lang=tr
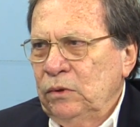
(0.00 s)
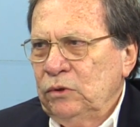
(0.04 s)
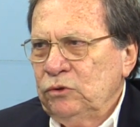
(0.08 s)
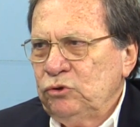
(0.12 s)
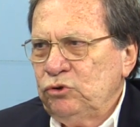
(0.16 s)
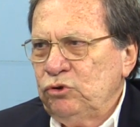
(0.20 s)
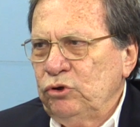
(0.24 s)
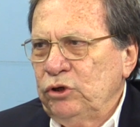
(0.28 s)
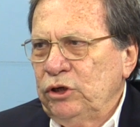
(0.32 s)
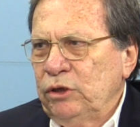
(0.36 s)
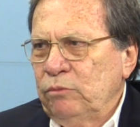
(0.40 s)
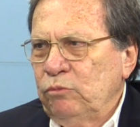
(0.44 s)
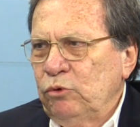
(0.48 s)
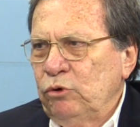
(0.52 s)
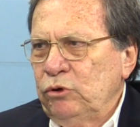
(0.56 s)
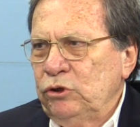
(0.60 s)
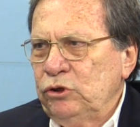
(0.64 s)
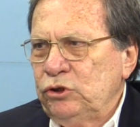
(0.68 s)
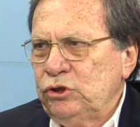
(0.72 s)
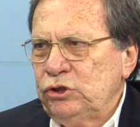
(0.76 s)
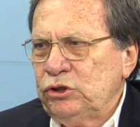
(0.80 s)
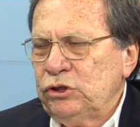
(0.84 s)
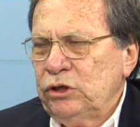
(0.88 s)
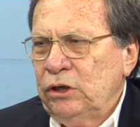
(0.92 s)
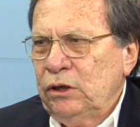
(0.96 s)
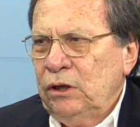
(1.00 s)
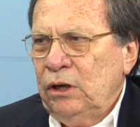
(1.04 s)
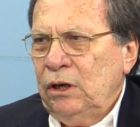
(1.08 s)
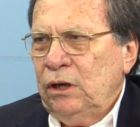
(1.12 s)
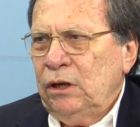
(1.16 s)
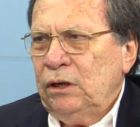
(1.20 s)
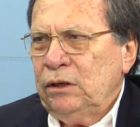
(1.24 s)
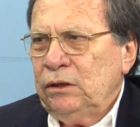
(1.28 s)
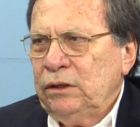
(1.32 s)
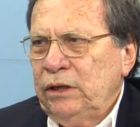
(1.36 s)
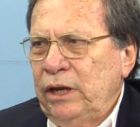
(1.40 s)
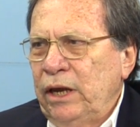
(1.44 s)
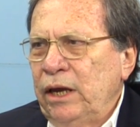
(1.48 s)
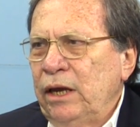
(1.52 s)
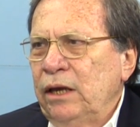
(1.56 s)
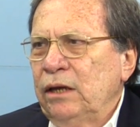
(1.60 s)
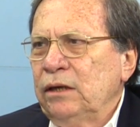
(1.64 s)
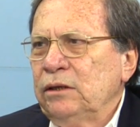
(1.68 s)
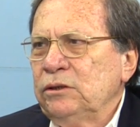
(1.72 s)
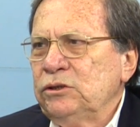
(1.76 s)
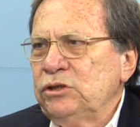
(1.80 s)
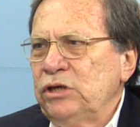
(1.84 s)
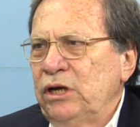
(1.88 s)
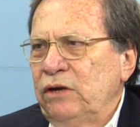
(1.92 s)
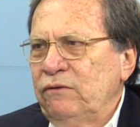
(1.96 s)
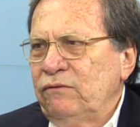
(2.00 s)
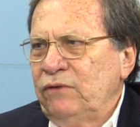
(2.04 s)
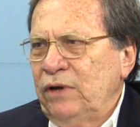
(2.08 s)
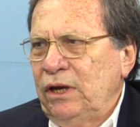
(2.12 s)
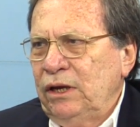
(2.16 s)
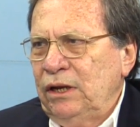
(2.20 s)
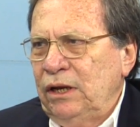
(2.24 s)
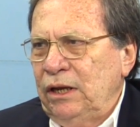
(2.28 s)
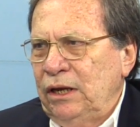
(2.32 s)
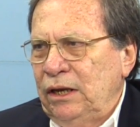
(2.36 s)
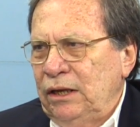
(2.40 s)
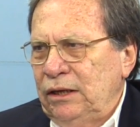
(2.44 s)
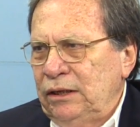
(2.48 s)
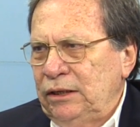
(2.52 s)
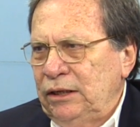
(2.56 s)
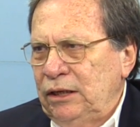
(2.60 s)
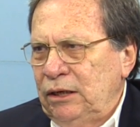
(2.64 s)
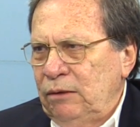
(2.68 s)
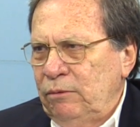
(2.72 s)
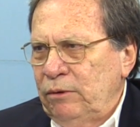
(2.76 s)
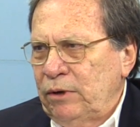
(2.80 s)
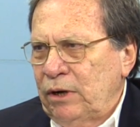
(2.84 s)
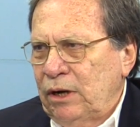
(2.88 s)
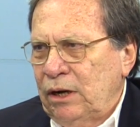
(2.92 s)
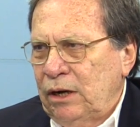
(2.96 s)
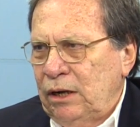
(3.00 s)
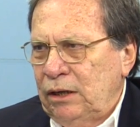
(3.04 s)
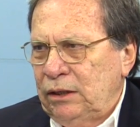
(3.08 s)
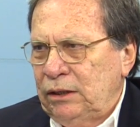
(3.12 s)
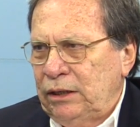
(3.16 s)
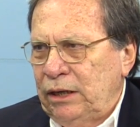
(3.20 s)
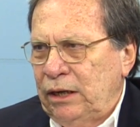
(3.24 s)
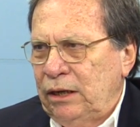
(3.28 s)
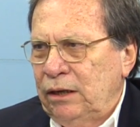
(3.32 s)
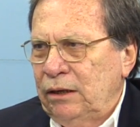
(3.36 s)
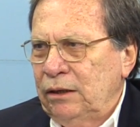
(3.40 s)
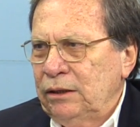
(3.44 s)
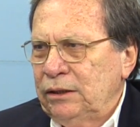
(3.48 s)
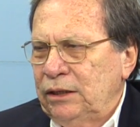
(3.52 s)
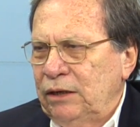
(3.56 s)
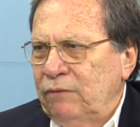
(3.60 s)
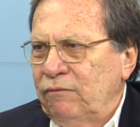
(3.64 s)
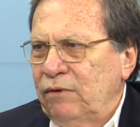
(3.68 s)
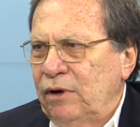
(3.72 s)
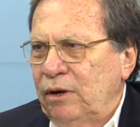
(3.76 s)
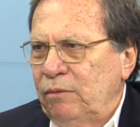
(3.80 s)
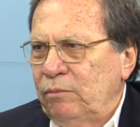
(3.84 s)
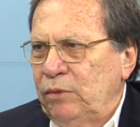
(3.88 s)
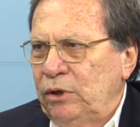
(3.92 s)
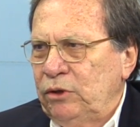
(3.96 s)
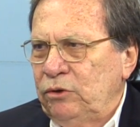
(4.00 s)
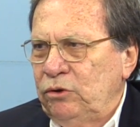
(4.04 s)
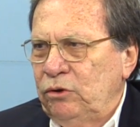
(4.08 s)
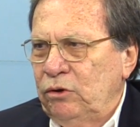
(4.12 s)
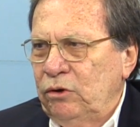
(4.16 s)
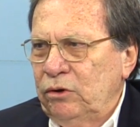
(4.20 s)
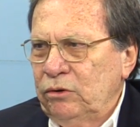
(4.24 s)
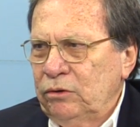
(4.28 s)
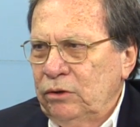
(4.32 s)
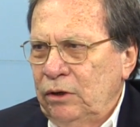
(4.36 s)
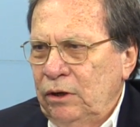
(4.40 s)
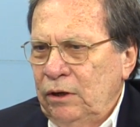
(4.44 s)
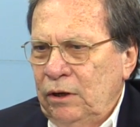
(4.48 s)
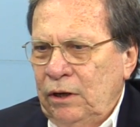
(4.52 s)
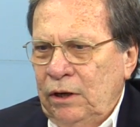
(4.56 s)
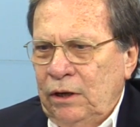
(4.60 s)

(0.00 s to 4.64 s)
Çünkü bu iş ne çevreyle ilgili bir halde devam ediyor